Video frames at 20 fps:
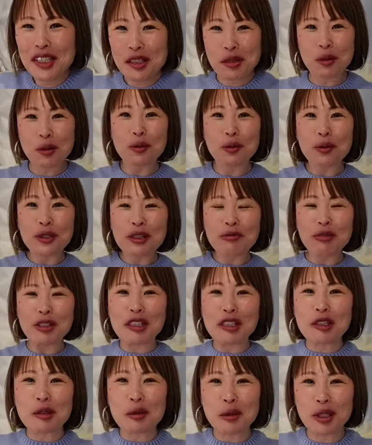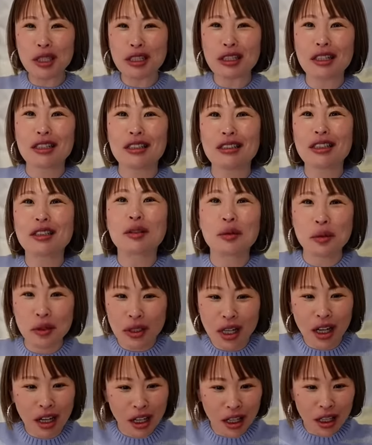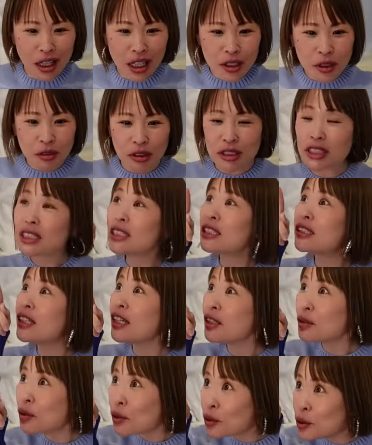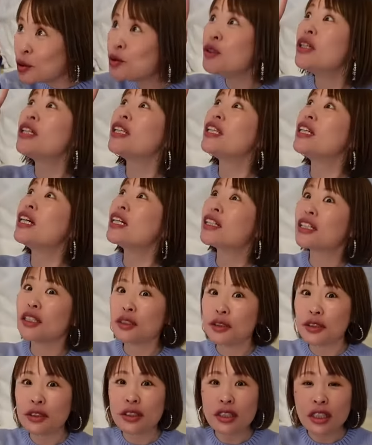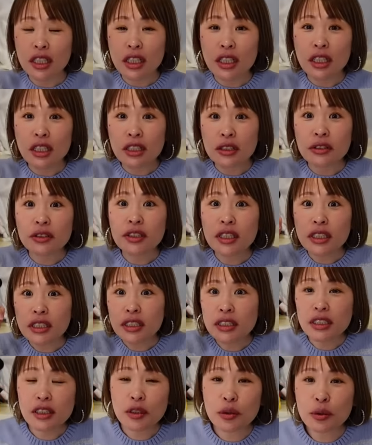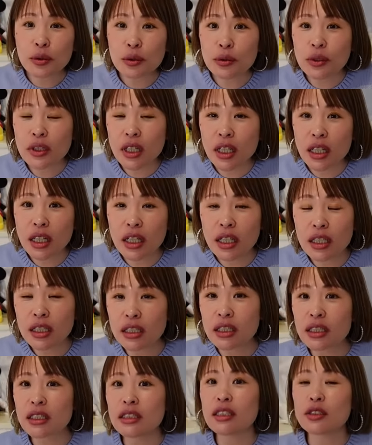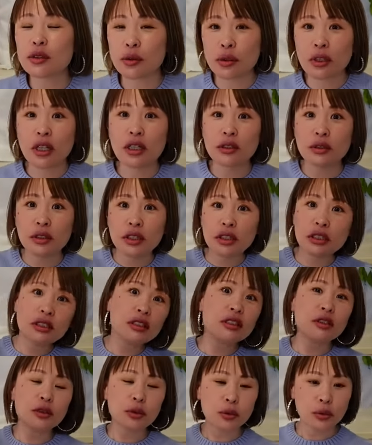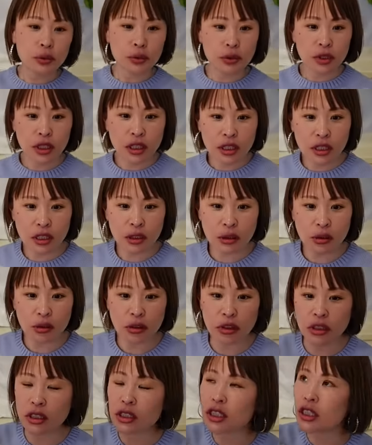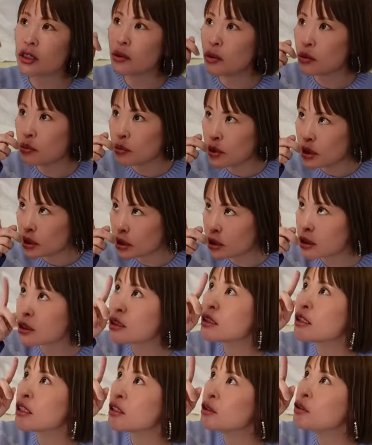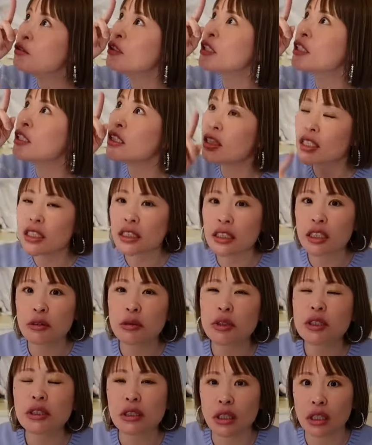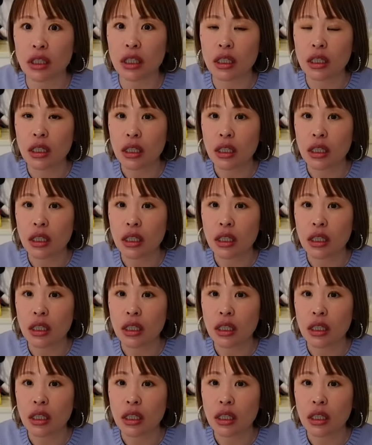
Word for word: ここをやっぱ広げたりだとか、あとは視線を上に上げる。嬉しいことを考えたりだとか、嬉しい情報が来てる時って基本みんな視線上に上がってますから。